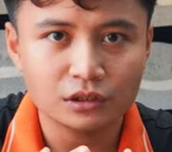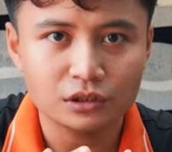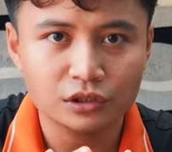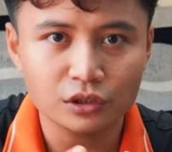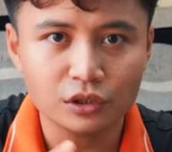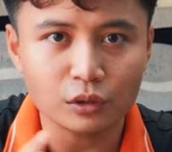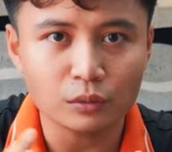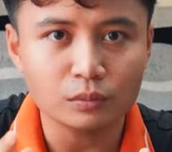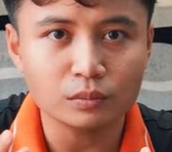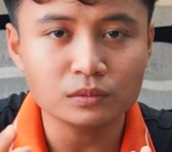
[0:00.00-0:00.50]

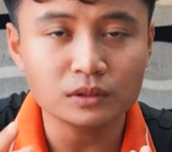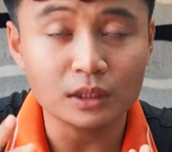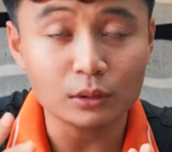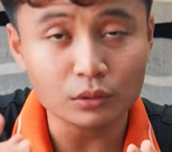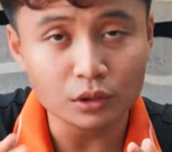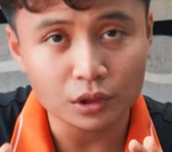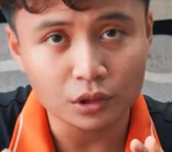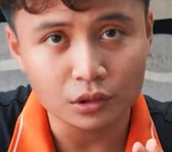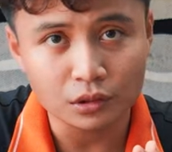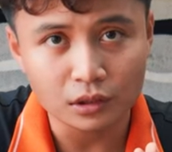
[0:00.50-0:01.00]
sử dụng
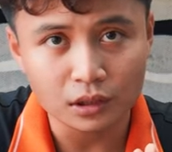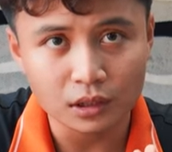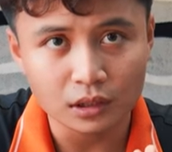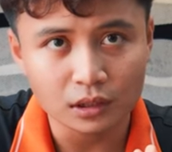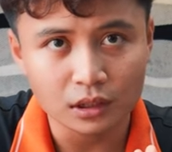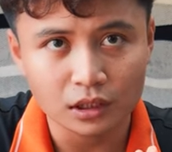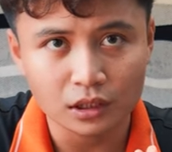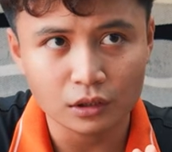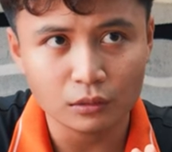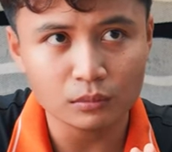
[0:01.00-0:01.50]
treo tường á,
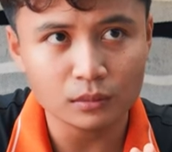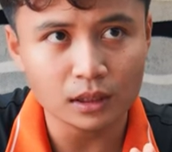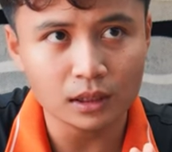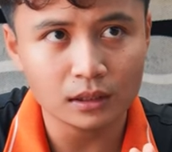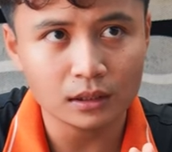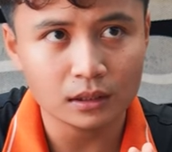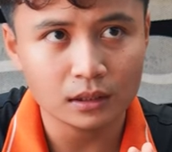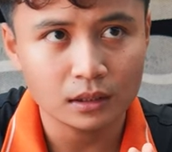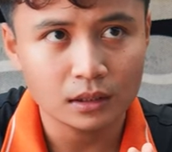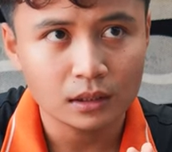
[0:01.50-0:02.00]
thì chúng
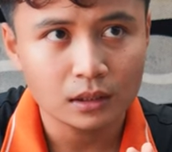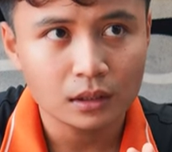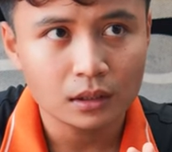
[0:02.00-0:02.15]
ta